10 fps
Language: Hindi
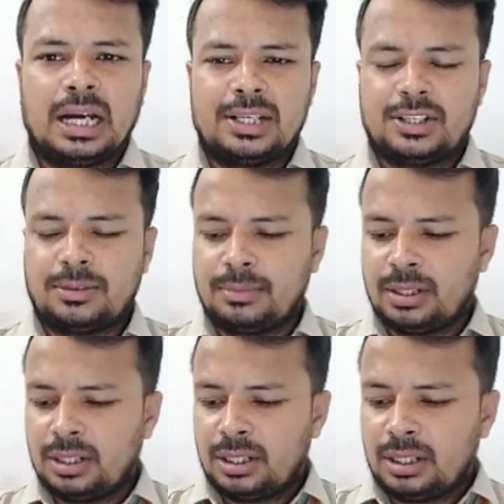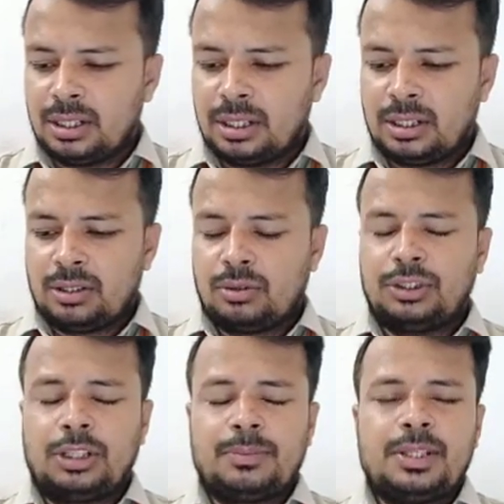आज हम
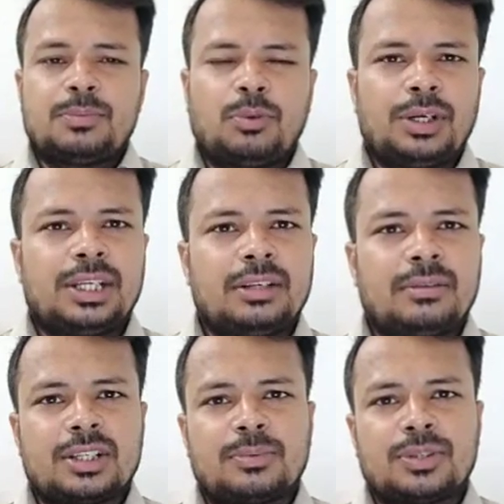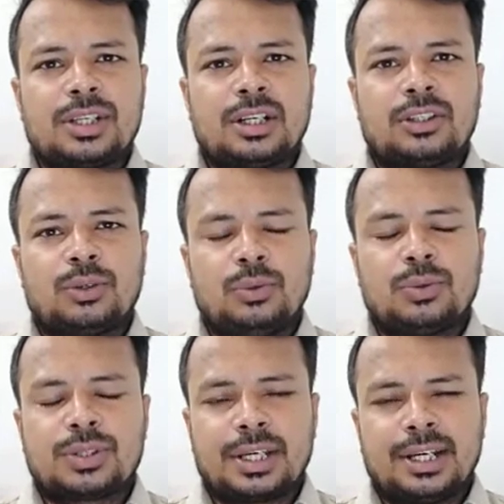उत्तर प्रदेश बोर्ड की नवाचार पुस्तिका टू
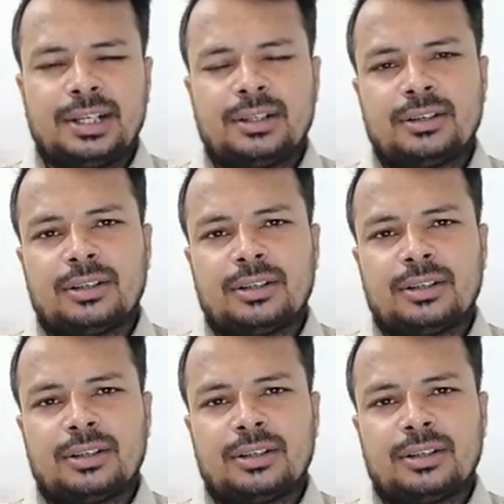सेकेंड